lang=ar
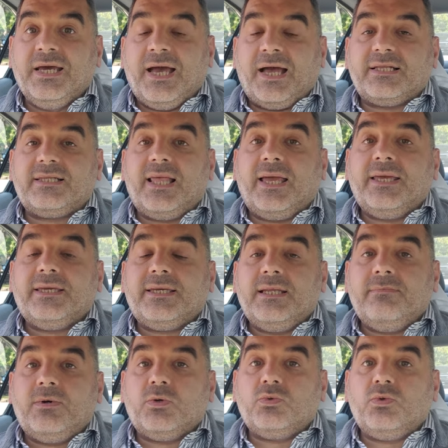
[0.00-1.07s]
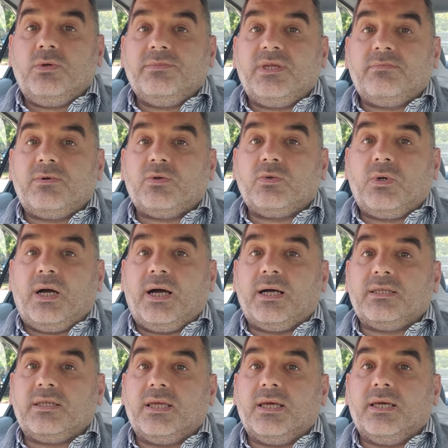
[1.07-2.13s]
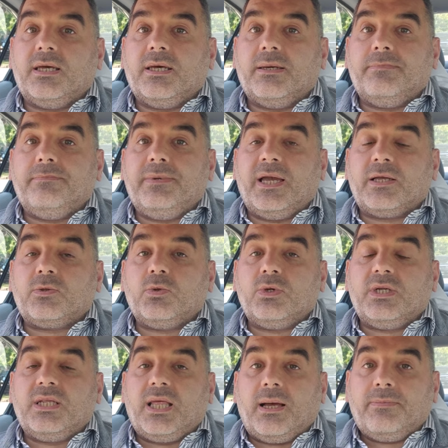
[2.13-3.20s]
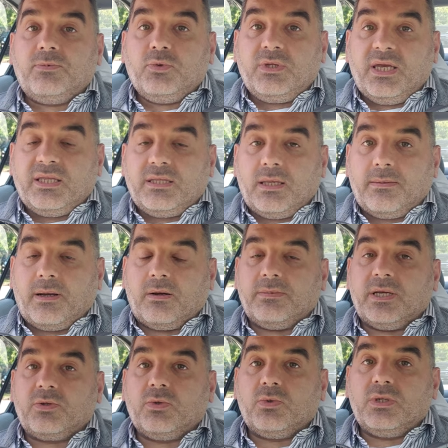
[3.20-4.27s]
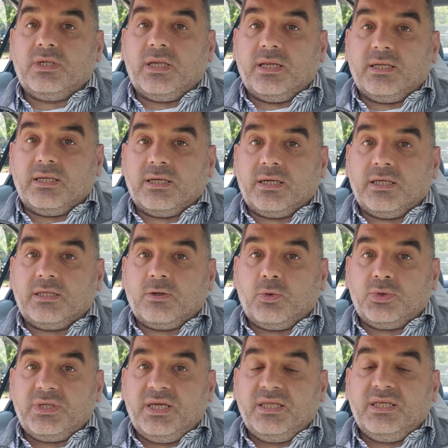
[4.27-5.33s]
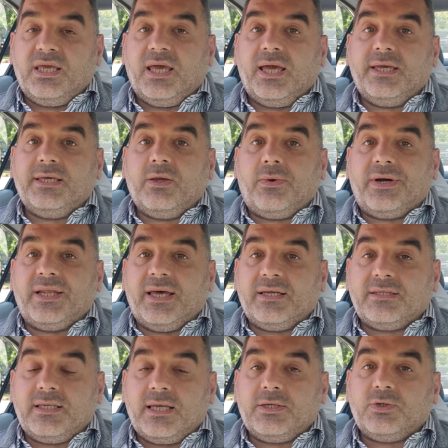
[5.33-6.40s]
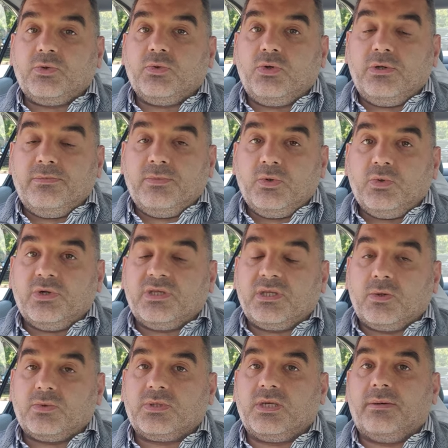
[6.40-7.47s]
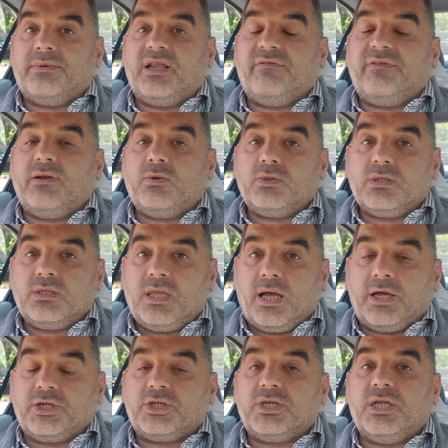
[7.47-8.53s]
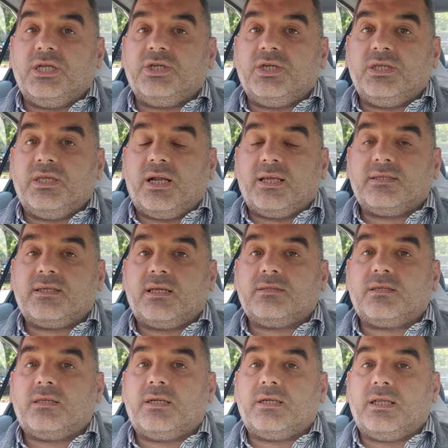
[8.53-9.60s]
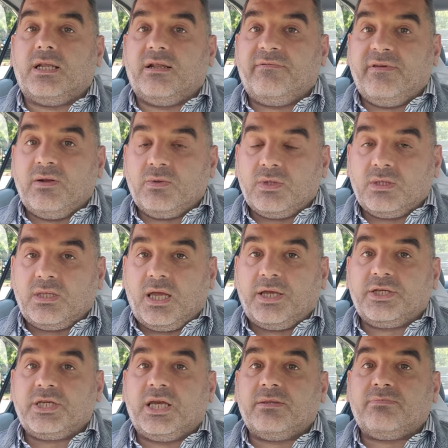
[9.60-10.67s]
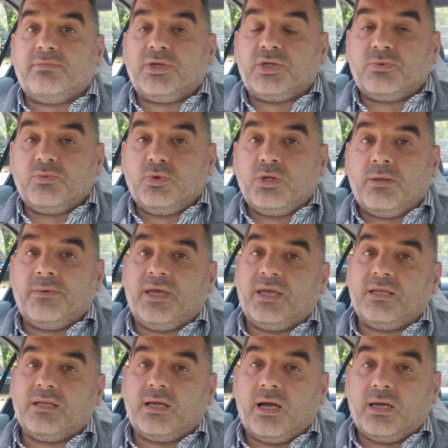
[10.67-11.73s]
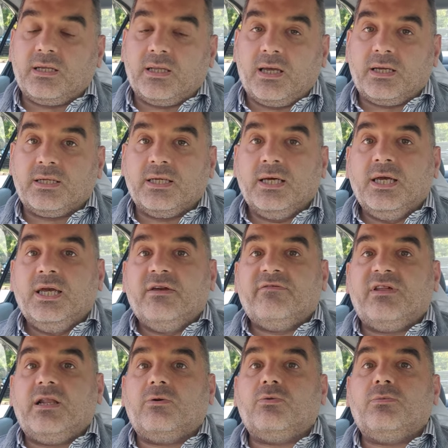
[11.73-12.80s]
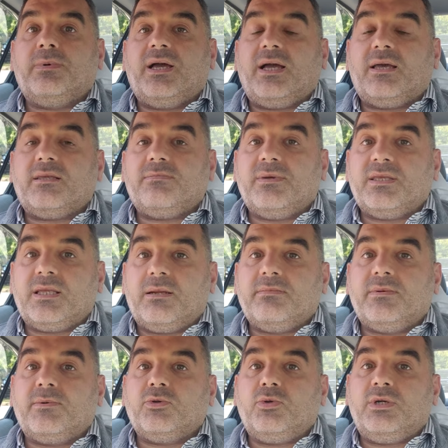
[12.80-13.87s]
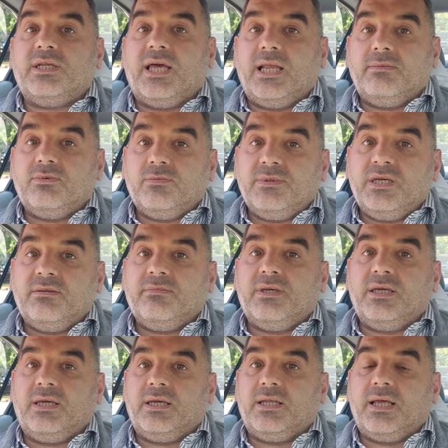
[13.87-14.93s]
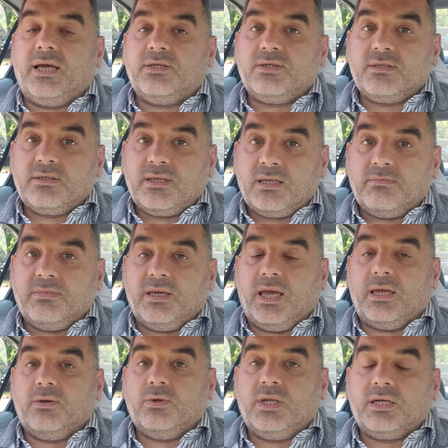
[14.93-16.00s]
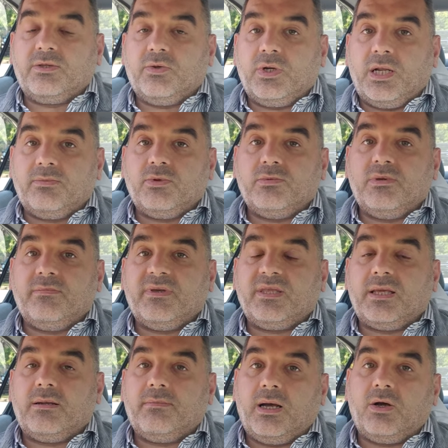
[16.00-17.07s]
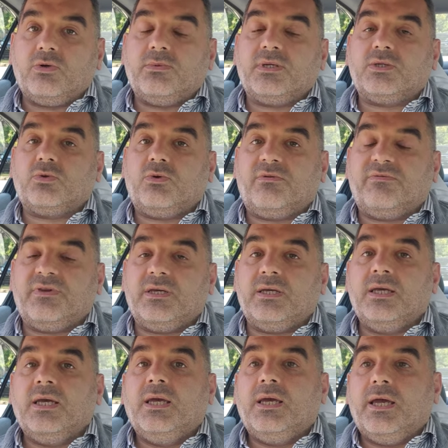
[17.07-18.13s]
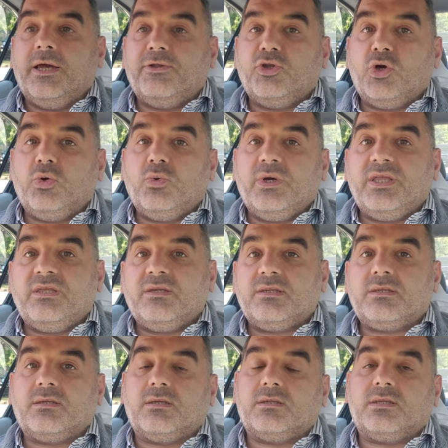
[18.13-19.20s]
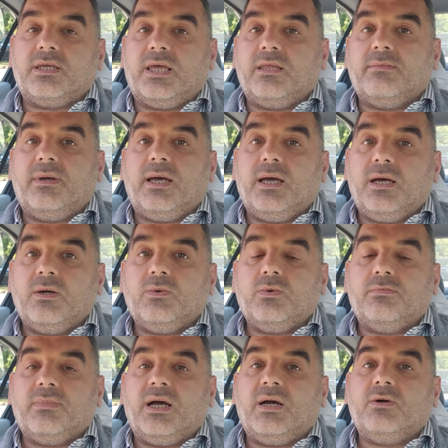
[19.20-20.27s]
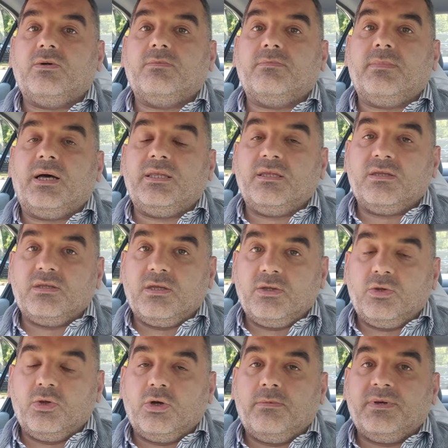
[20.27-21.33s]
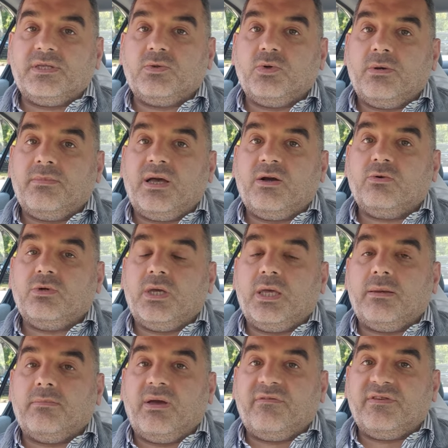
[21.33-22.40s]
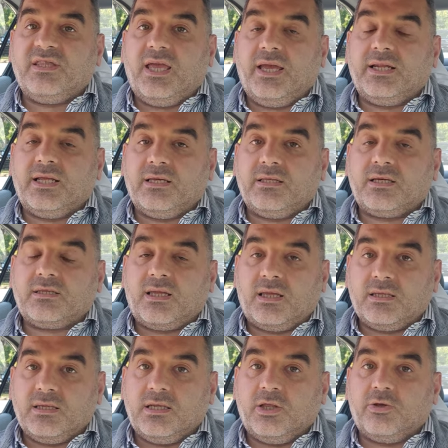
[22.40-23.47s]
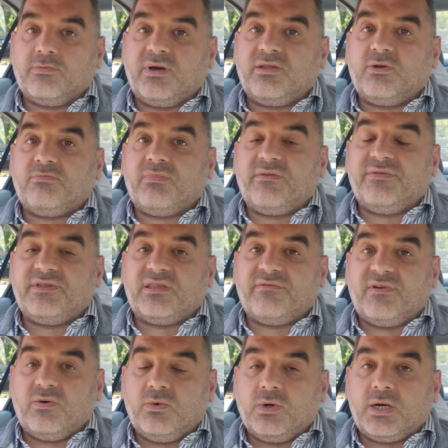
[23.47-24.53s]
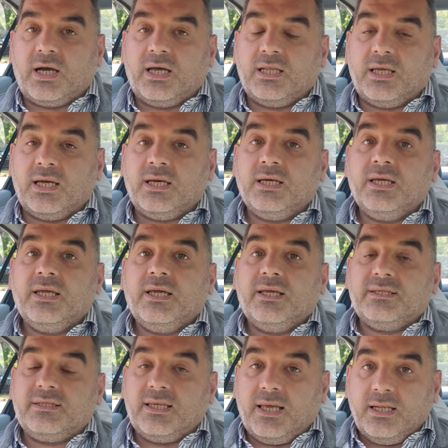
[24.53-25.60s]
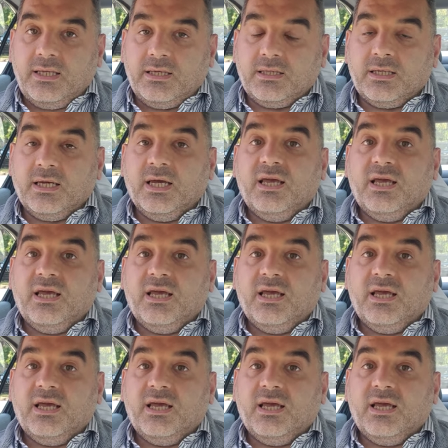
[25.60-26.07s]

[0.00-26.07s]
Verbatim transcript: حتلاقي كل موضوع من الموضوعات آه، بيعطوك الاب تو ديت تبعه بيعطوك التوصيه النهائيه وعلى اساس شو عملوا التوصيه بال 2016 كل شيء دراسات صدرت ل 2016 كانت مشموله بهي الجايد لاين فلو بحثت مثلا بموضوع الالبومين بعلاج الصدمه حيقول لك انه الالبومين مثلا ما هو منصوح فيه انه هو نص نص يعني ما هو ما هو ما هن ضده بس هو ما هو ما في داعي لانك تعطيه لانه ما ما في تفوق على السالين